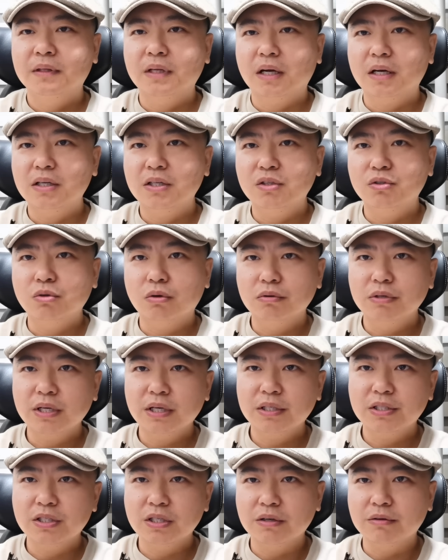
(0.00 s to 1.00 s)
但是你从这
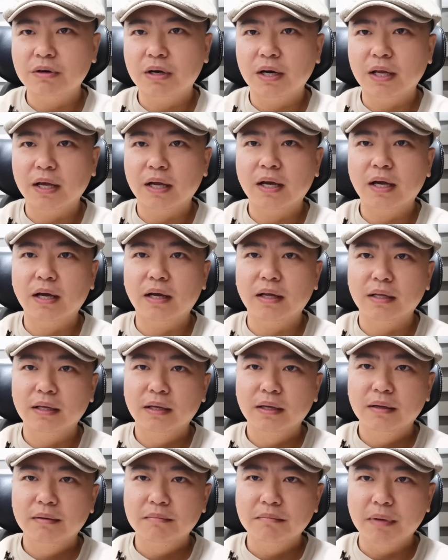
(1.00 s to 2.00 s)
个情况来看，
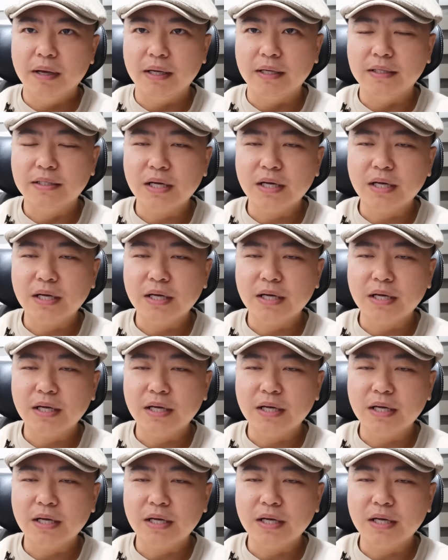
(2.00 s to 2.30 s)
美